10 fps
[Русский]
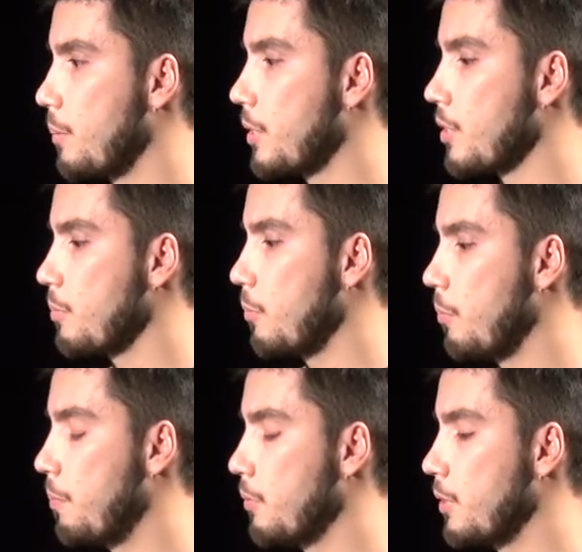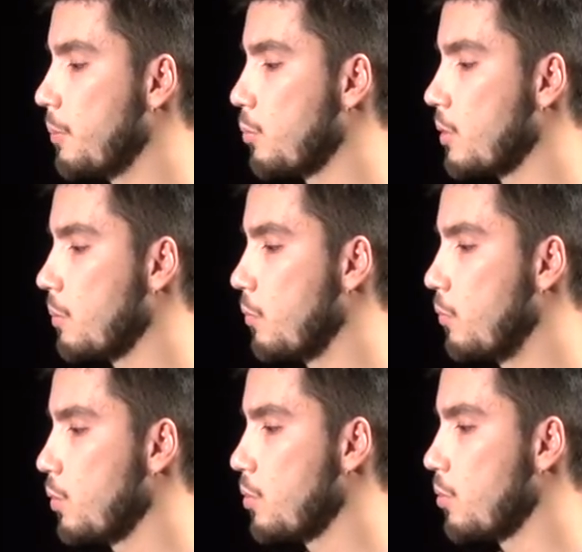мне кажется, мы выполняем ту самую
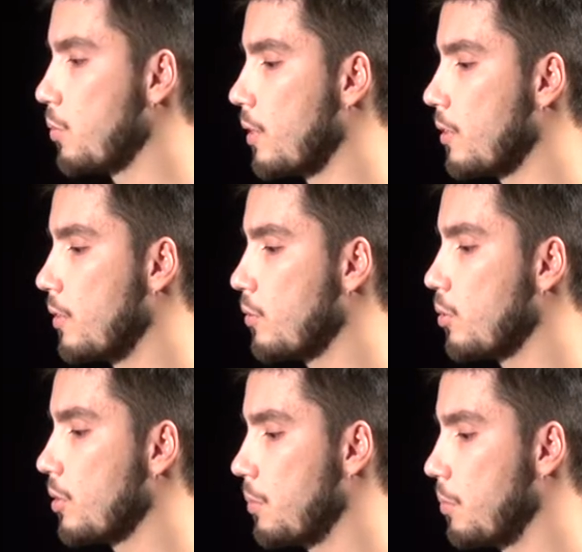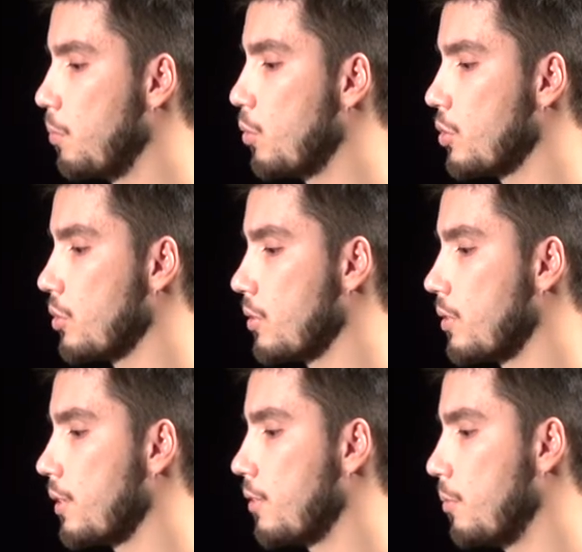функцию, когда все-таки мы больше
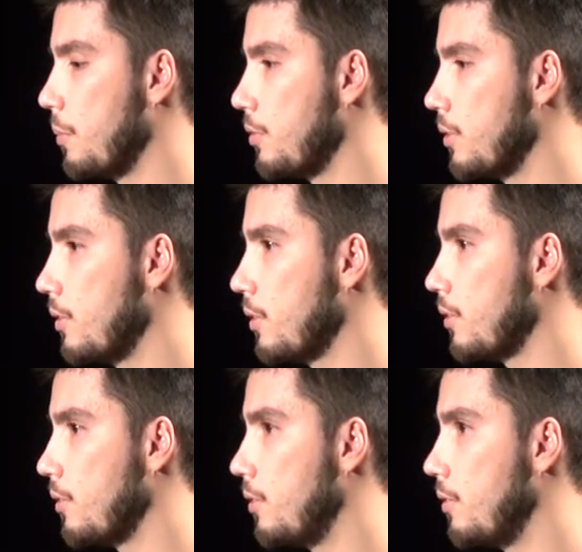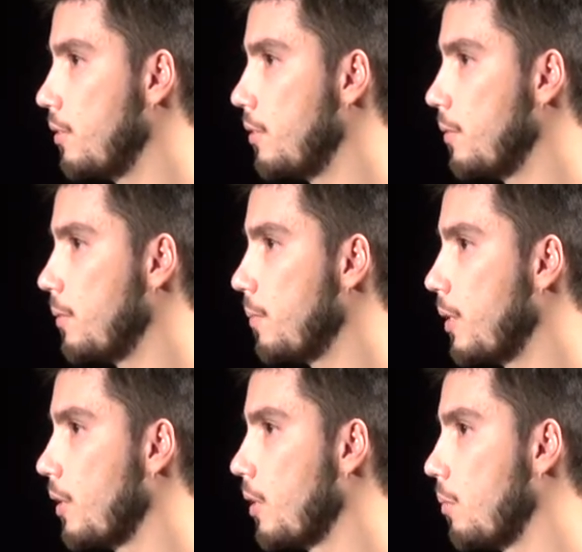затрагиваем молодых, и
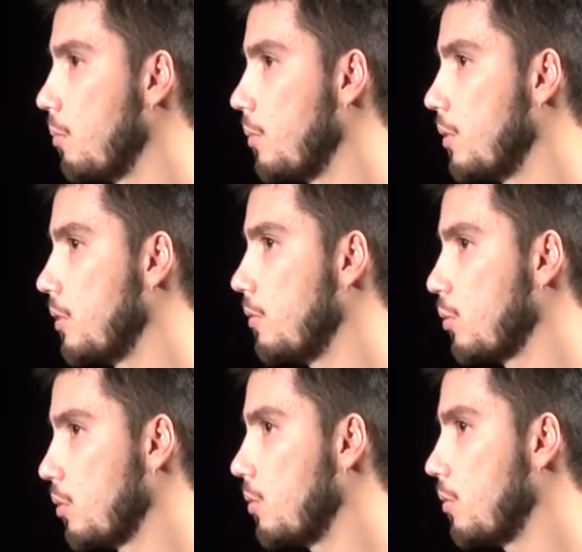мы вот